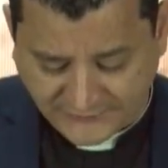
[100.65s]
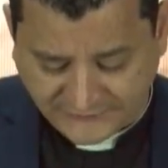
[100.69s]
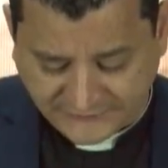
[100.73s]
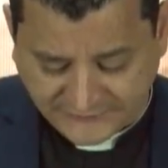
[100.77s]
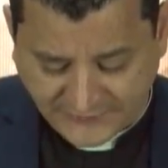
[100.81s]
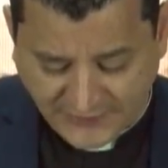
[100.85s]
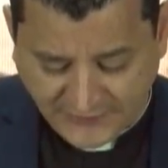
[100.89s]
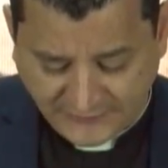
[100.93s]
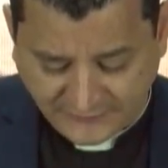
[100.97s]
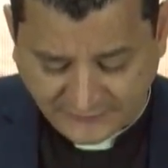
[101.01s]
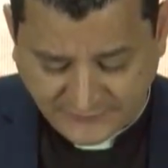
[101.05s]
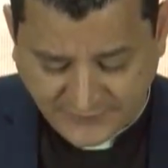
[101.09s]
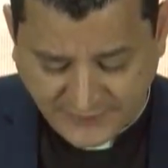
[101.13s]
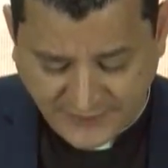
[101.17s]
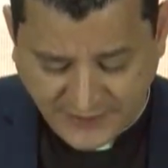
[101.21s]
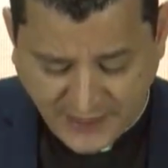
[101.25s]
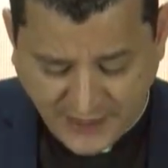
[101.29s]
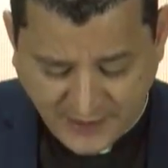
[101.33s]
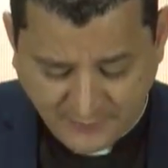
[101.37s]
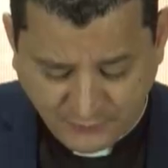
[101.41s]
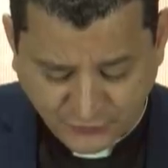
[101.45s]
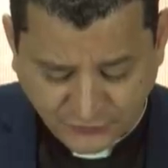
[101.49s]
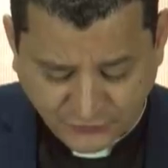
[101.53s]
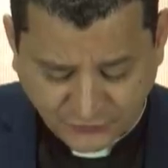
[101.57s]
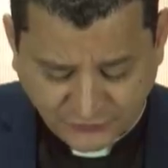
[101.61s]
aceite
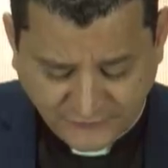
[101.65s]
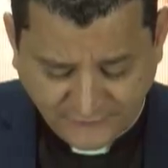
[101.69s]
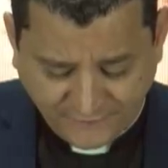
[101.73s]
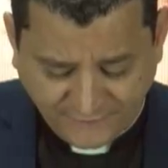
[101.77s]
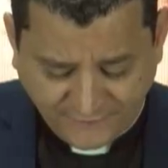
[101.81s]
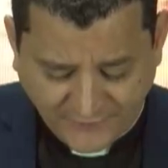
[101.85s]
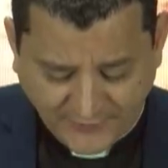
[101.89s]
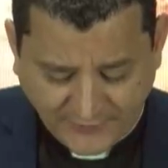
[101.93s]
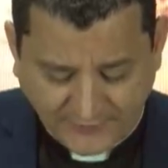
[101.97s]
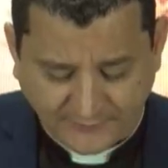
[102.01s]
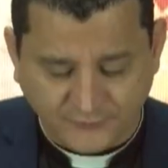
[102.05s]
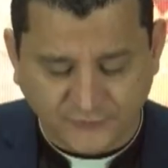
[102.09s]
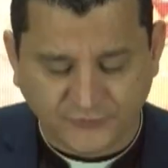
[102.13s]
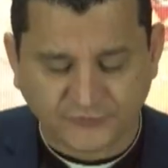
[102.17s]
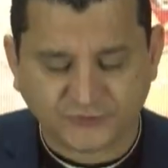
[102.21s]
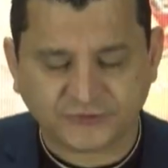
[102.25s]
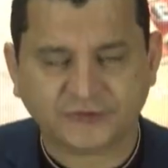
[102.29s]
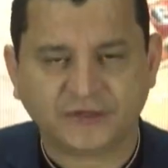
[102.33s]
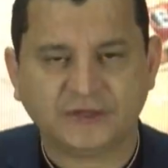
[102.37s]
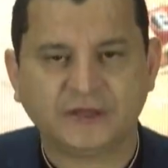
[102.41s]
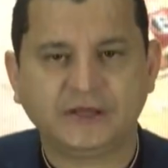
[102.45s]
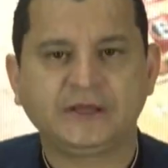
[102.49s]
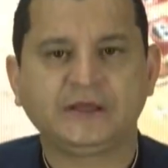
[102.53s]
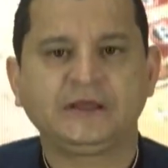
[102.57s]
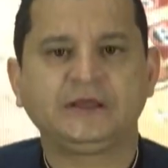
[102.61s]
a muchos
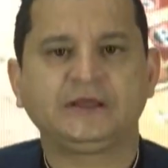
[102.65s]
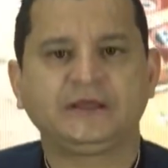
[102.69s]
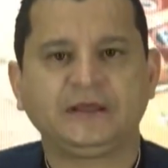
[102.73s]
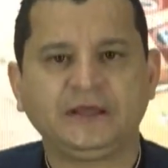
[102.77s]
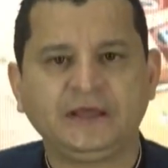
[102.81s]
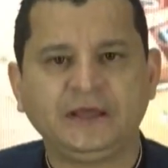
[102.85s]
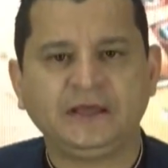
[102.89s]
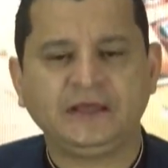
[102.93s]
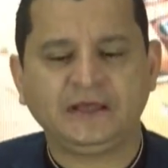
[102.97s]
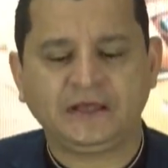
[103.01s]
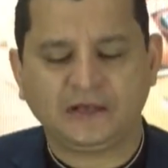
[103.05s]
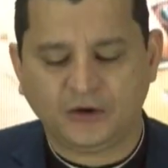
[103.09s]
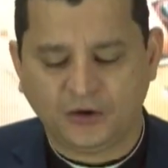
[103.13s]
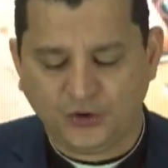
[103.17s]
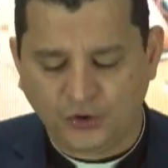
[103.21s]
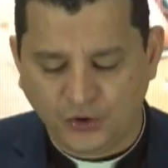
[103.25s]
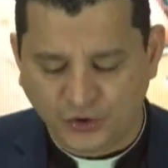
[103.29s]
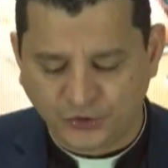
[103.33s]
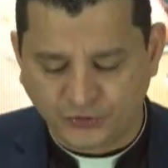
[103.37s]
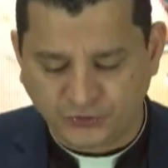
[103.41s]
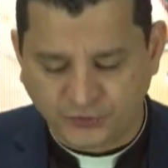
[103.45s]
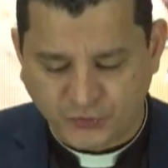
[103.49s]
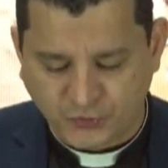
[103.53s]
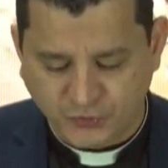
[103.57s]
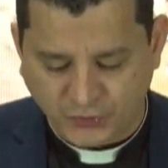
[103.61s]
enfermos y
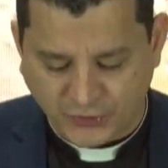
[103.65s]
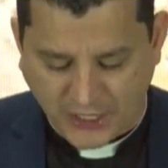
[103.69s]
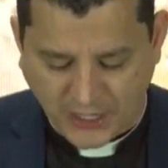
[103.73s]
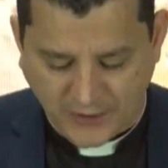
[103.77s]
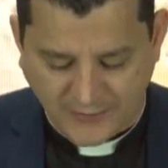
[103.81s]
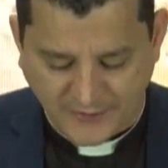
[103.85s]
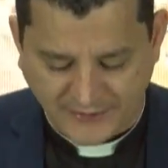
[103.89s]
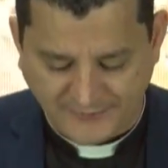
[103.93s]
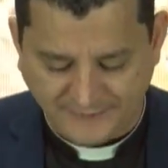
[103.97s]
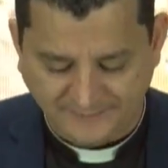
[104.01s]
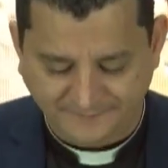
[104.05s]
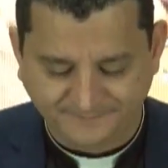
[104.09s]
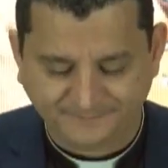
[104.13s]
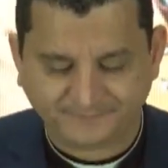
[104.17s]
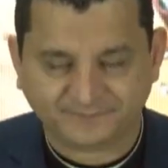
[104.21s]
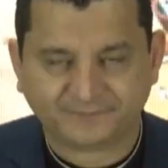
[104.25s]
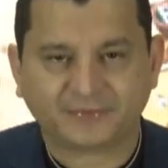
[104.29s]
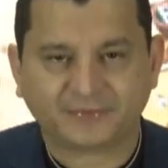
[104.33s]
los curaban.